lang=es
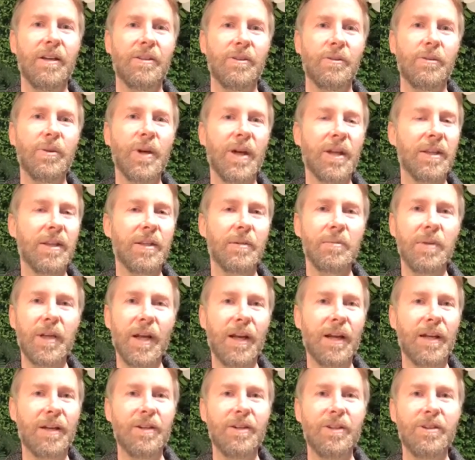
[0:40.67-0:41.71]
Durante
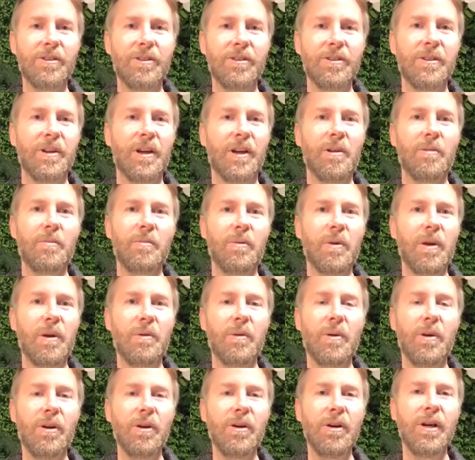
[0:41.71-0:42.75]
milenios, el
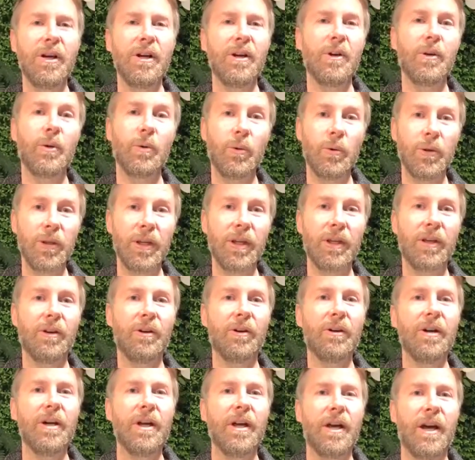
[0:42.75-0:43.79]
pueblo
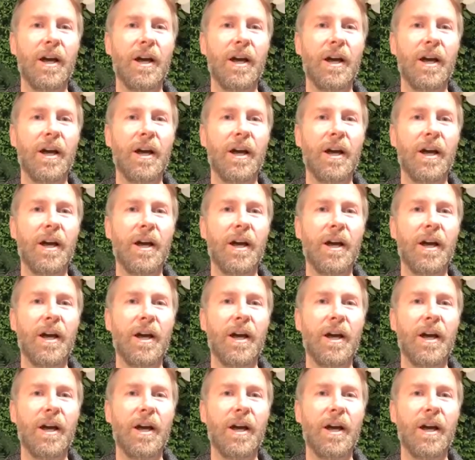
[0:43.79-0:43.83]
judío